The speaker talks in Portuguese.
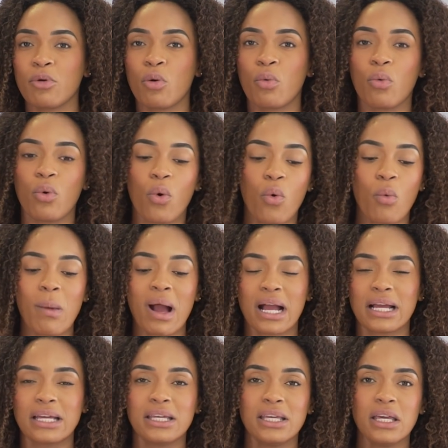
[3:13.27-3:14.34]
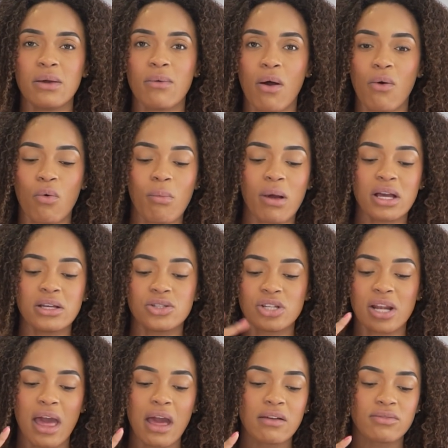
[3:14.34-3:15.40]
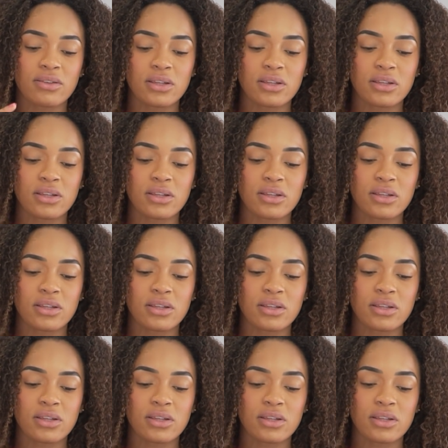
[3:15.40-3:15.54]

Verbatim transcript: Um, ou um macaquinho, algo mais leve